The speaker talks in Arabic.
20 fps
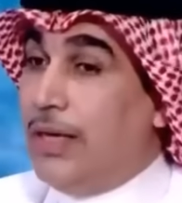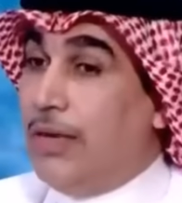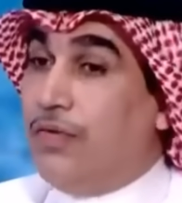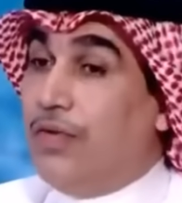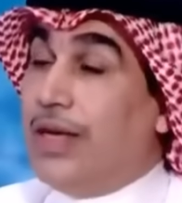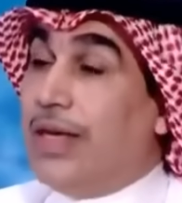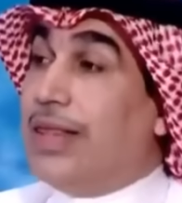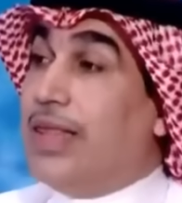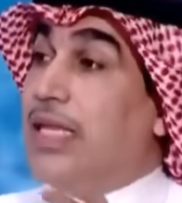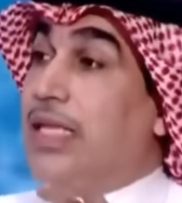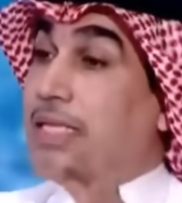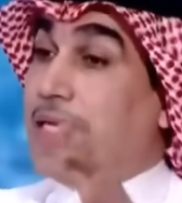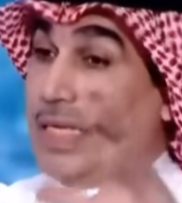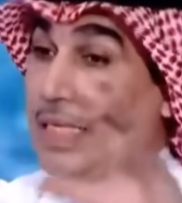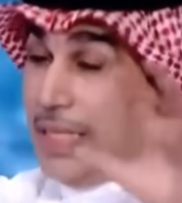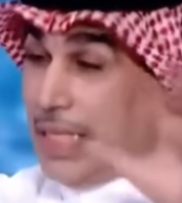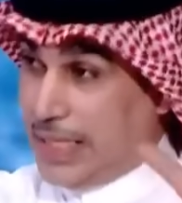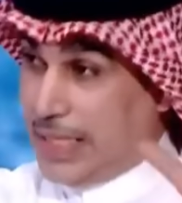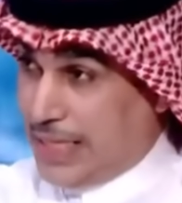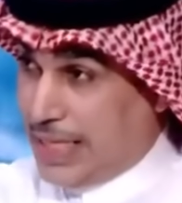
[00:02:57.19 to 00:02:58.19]
في ظل
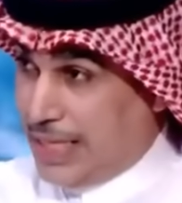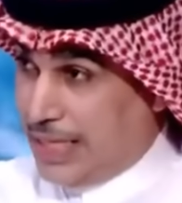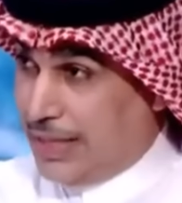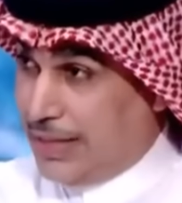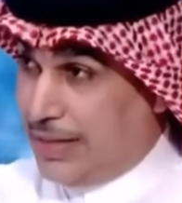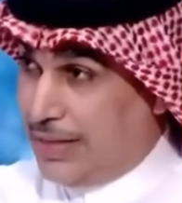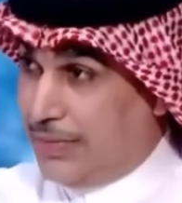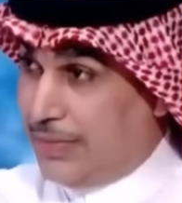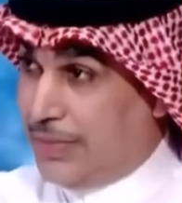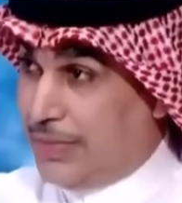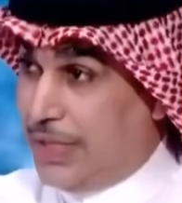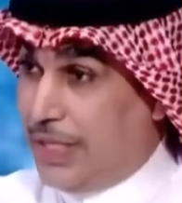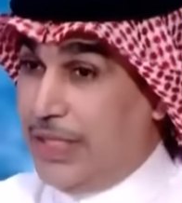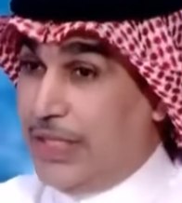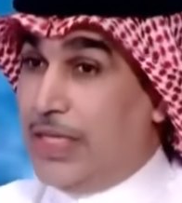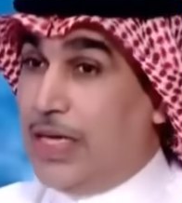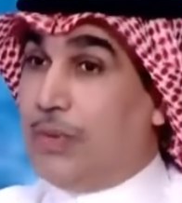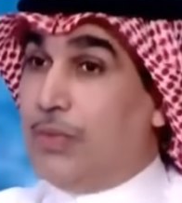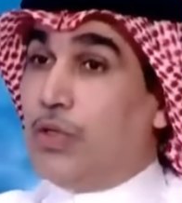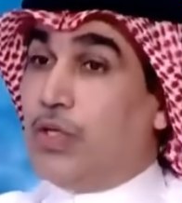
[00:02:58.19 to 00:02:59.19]
سيطرتك
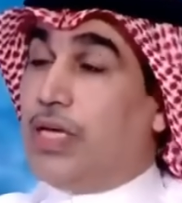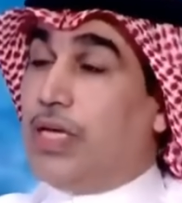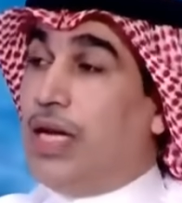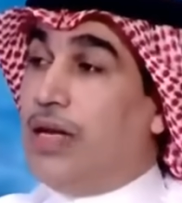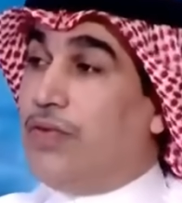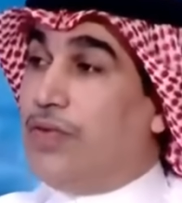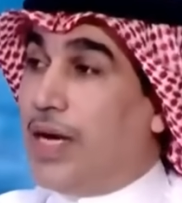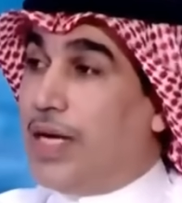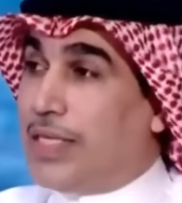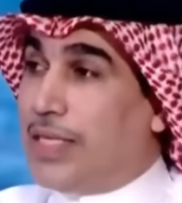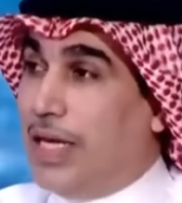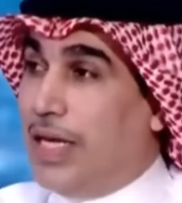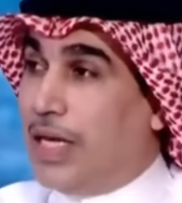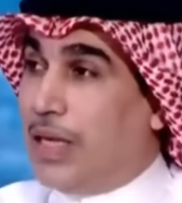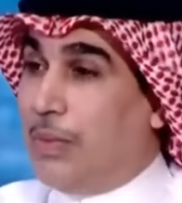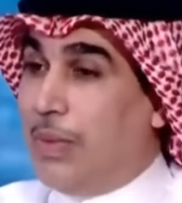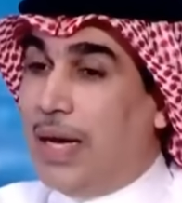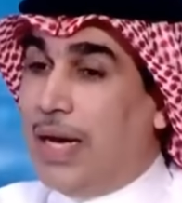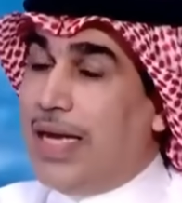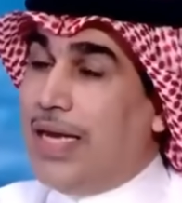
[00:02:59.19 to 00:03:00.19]
عندك مشكله في راس
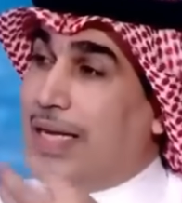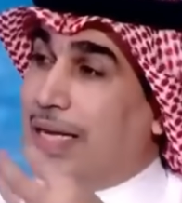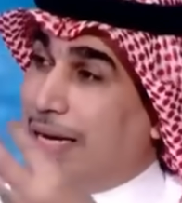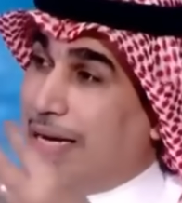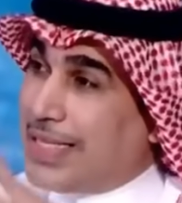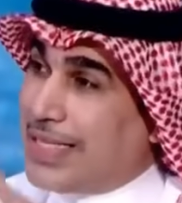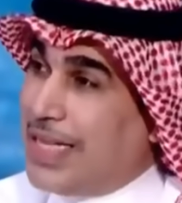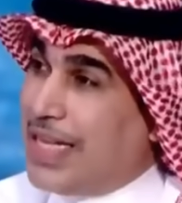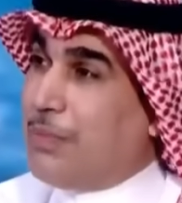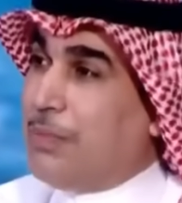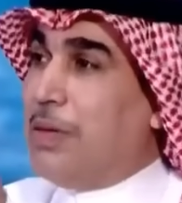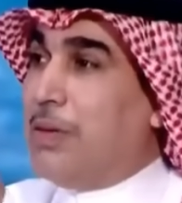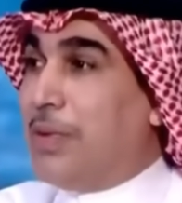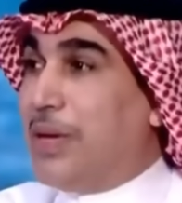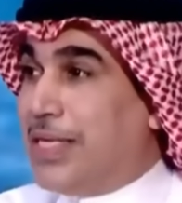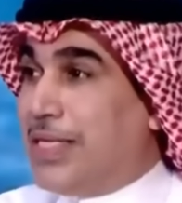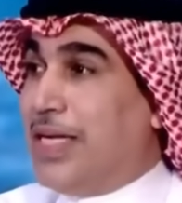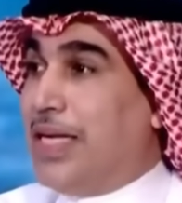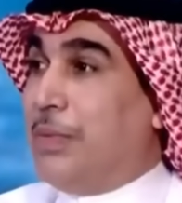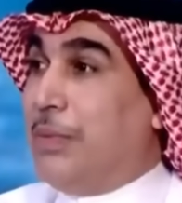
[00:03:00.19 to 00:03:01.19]
الحربه غير راس حربه
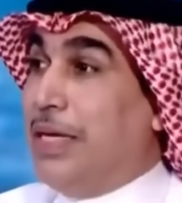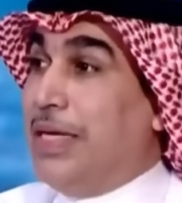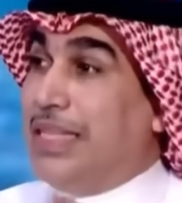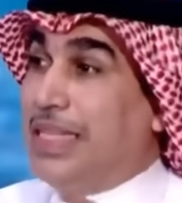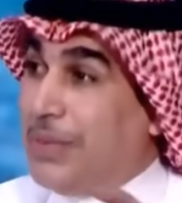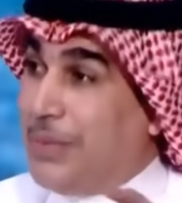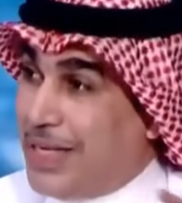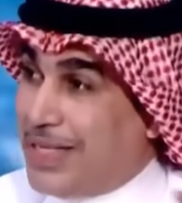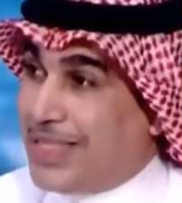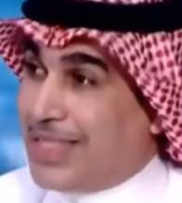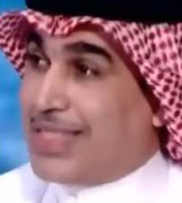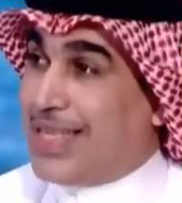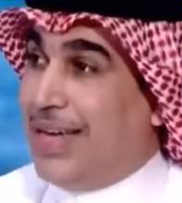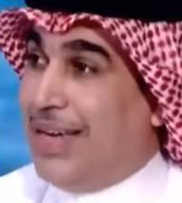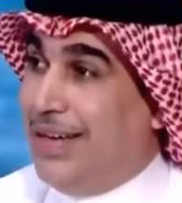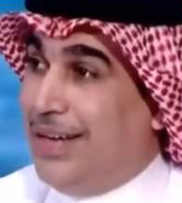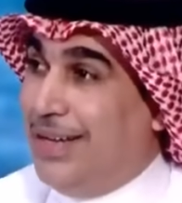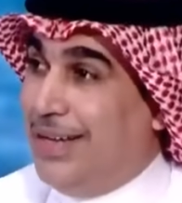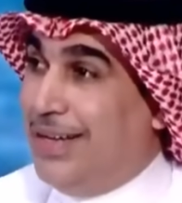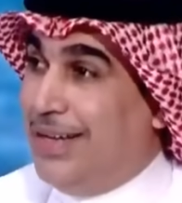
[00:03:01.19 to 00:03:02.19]
براس حربه انت ماشي
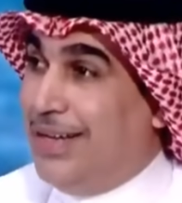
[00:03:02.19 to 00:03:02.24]
صح